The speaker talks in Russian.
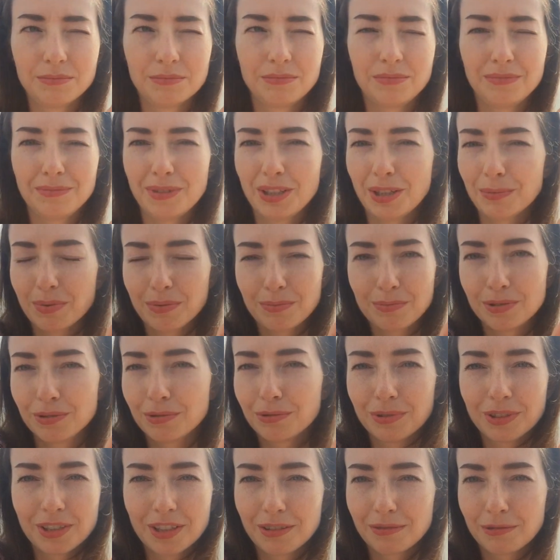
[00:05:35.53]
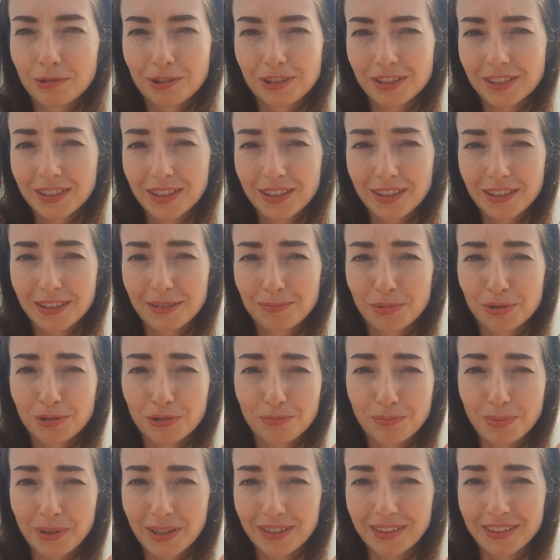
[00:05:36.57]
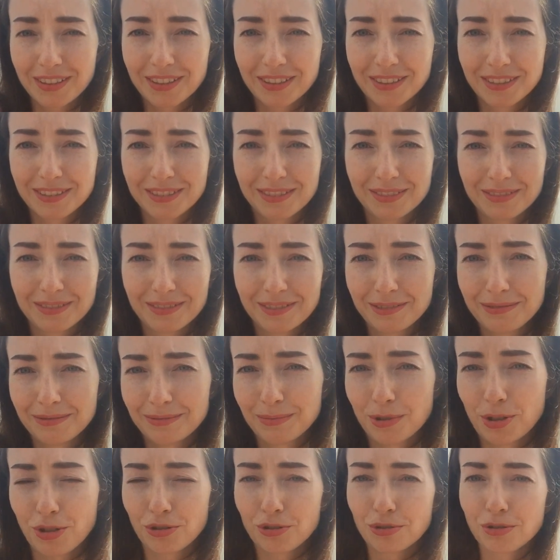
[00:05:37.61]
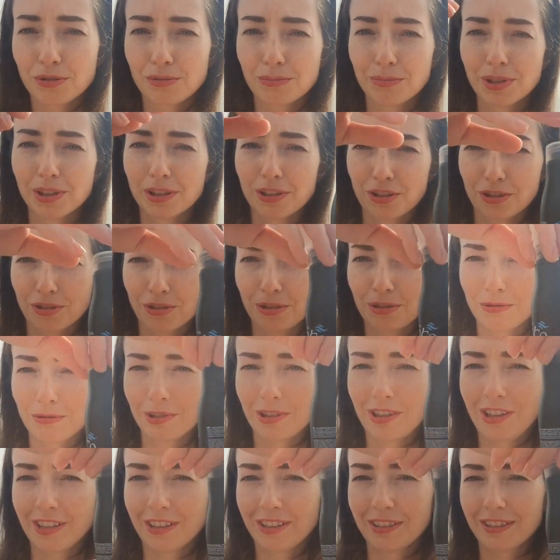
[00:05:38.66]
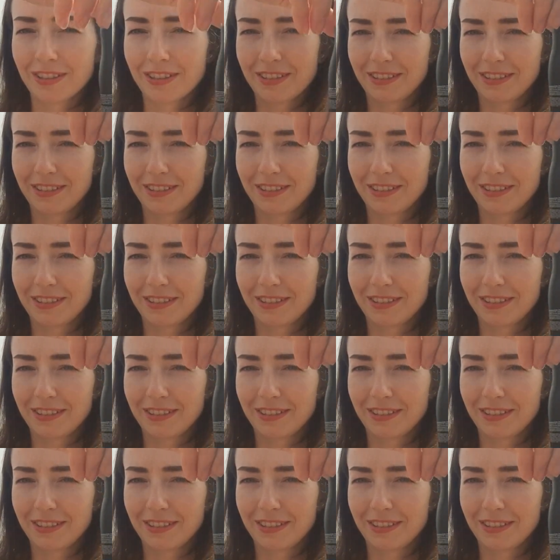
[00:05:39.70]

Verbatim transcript: Не побегу я его искать, покупать. Ну, что он был, что его нет.